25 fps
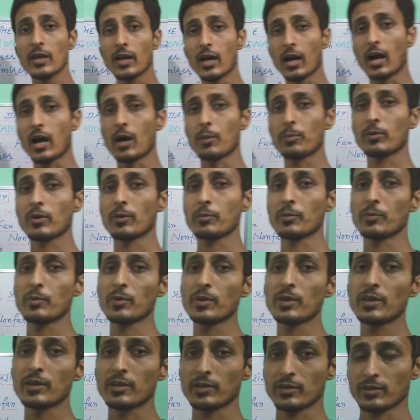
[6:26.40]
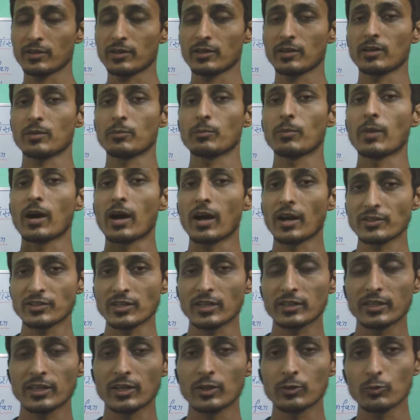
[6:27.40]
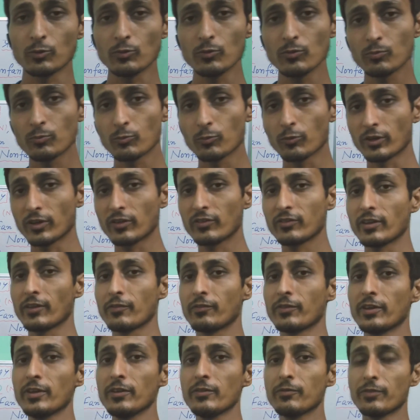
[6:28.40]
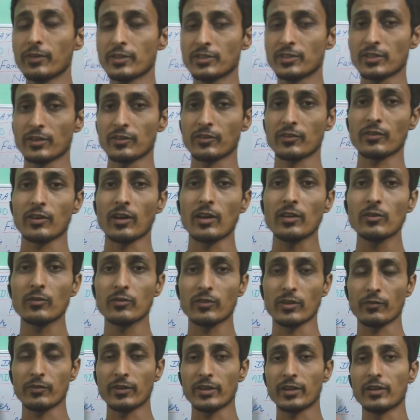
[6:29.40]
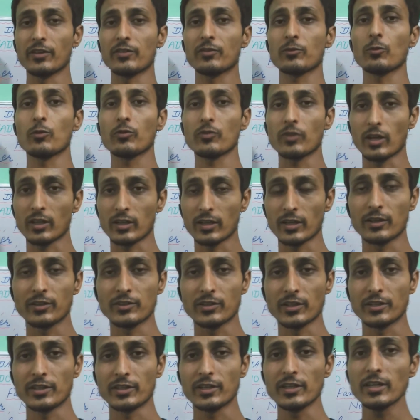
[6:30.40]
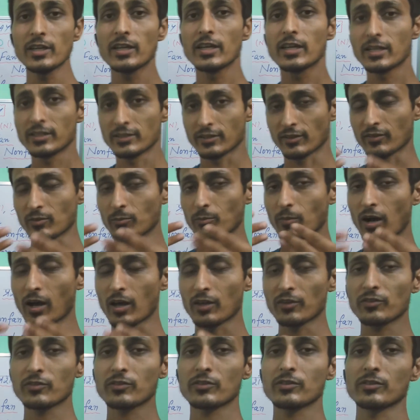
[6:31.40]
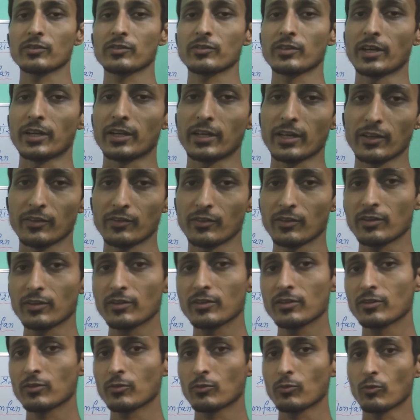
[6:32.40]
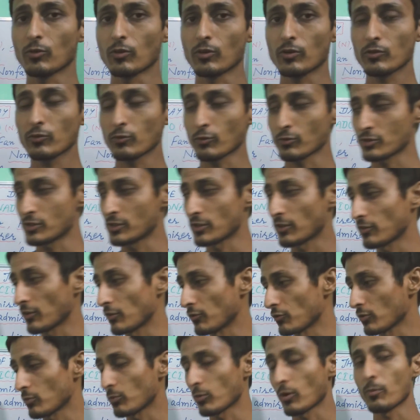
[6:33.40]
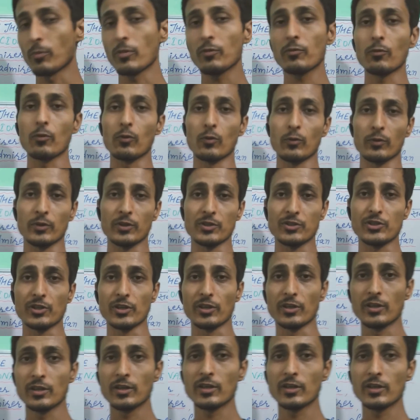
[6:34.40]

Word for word: आप कभी भी बाहर जाते हैं तो पूरे सेफ्टी फीचर्स के साथ सेफ्टी किट्स को साथ लेकर जाइए जैसे मास्क सैनिटाइजर और सोशल डिस्टेंसिंग को प्रॉपर फॉलो कीजिए